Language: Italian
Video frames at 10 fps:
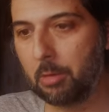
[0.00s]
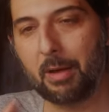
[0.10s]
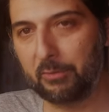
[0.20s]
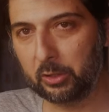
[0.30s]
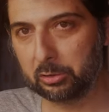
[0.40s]

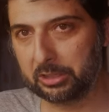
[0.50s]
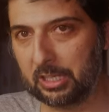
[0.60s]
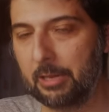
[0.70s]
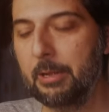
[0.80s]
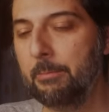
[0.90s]
Ma fatto
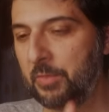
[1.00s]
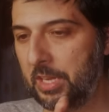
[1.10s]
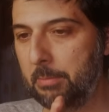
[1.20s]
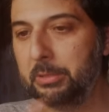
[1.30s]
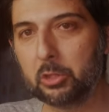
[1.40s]
sta
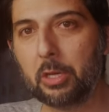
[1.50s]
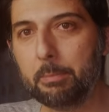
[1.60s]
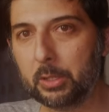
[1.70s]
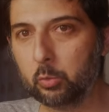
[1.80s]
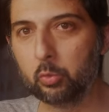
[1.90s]
che mi sono
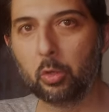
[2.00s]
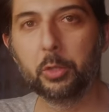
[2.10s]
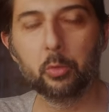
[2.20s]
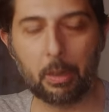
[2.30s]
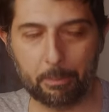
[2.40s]
imbattuto
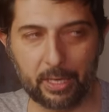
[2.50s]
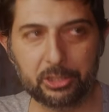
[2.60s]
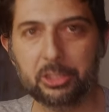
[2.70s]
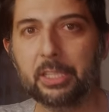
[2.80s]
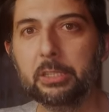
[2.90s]
in una
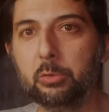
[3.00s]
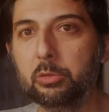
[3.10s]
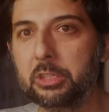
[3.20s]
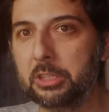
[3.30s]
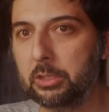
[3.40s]
pagina di un
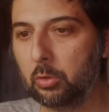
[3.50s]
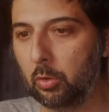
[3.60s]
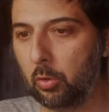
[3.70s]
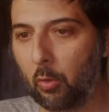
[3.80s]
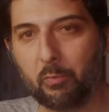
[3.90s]

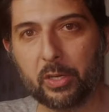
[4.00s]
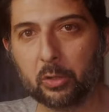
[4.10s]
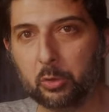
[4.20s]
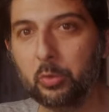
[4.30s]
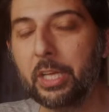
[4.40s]
sito, ovvero
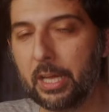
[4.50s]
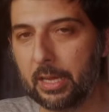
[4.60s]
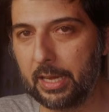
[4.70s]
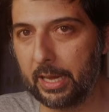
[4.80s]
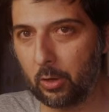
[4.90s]
di un
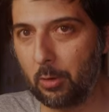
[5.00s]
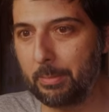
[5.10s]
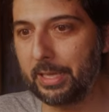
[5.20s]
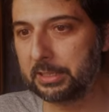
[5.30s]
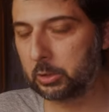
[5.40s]

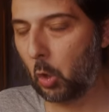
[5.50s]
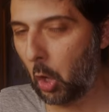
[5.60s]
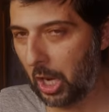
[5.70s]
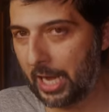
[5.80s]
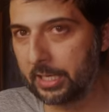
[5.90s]
e-commerce
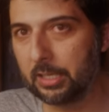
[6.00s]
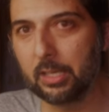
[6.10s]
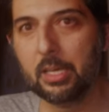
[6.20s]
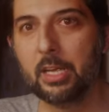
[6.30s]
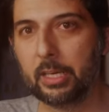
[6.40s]
online
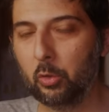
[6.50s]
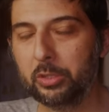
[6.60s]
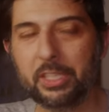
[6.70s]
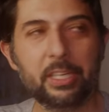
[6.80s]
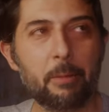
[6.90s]
che lo
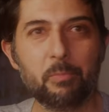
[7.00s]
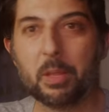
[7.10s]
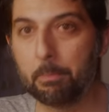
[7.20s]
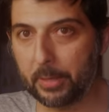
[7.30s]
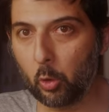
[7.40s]
tiene
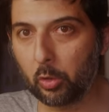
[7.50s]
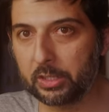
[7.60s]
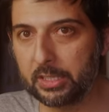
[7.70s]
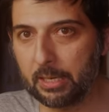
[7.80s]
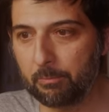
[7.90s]
in
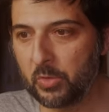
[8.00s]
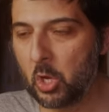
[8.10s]
preordine